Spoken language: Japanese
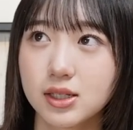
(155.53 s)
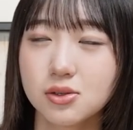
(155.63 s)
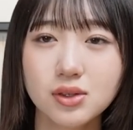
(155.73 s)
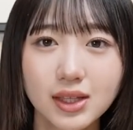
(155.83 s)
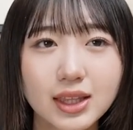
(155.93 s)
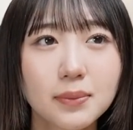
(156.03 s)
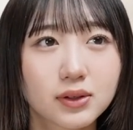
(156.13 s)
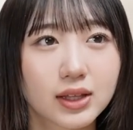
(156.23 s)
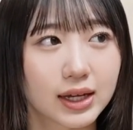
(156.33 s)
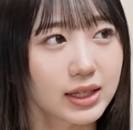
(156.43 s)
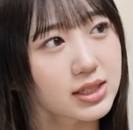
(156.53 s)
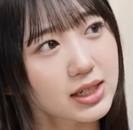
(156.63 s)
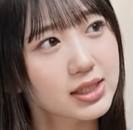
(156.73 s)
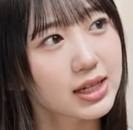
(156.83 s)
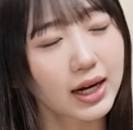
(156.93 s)
そんな多分ね、
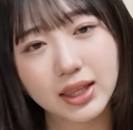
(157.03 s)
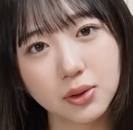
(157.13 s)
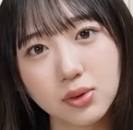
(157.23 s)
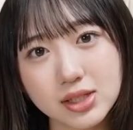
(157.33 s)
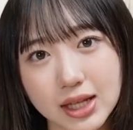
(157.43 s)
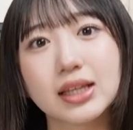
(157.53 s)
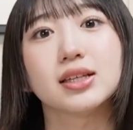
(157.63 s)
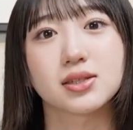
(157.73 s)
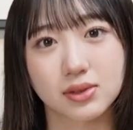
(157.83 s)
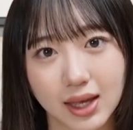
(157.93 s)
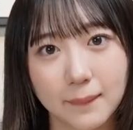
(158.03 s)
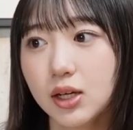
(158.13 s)
ガチガチに荒れてる方じゃないんですよね。